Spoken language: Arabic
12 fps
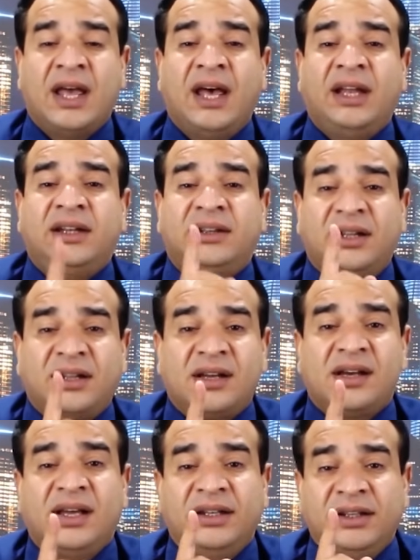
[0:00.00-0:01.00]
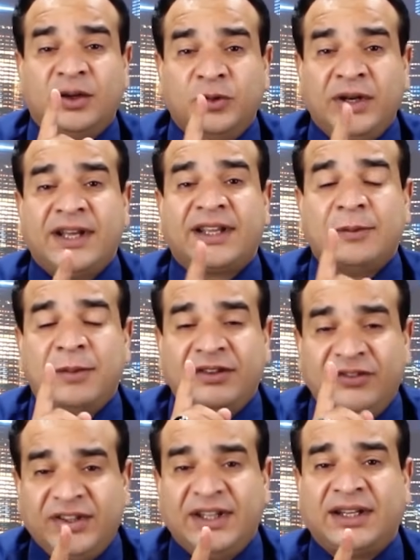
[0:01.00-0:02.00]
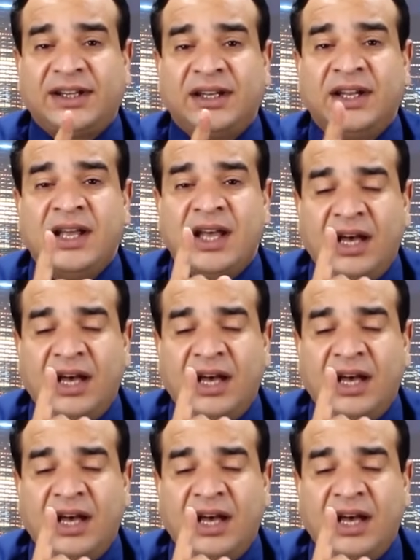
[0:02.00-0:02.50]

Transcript: هل ترى أن هناك منزلة